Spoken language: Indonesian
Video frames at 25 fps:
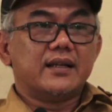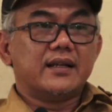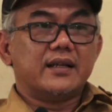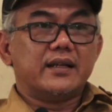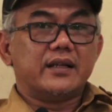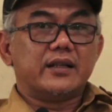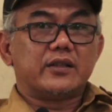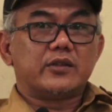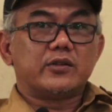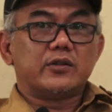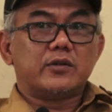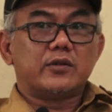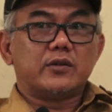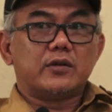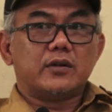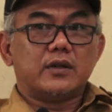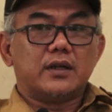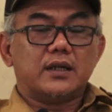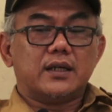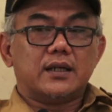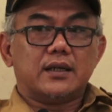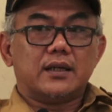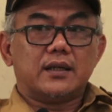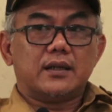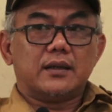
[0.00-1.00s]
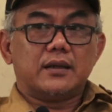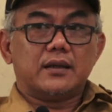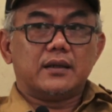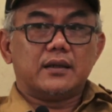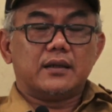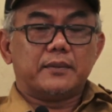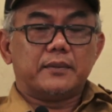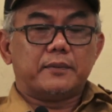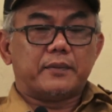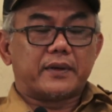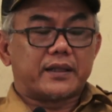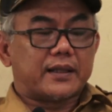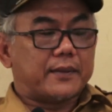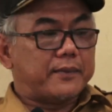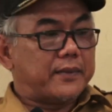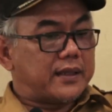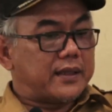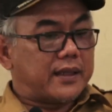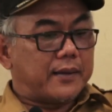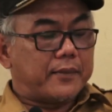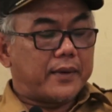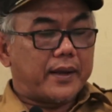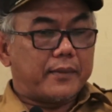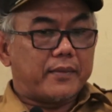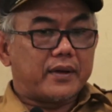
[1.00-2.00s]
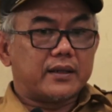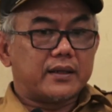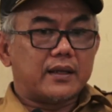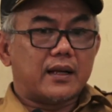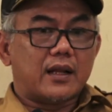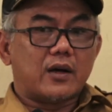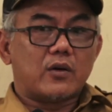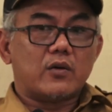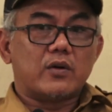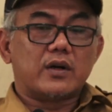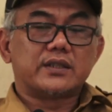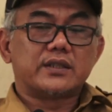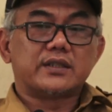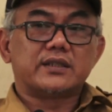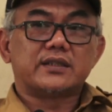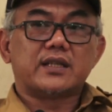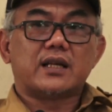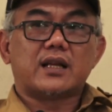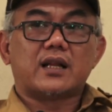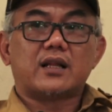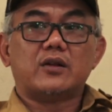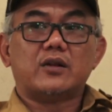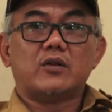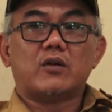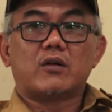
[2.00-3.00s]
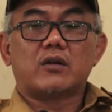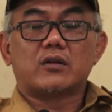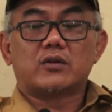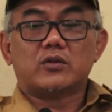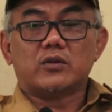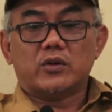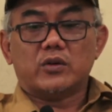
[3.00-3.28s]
itu eh, pertama-tama emang dilakukan secara door to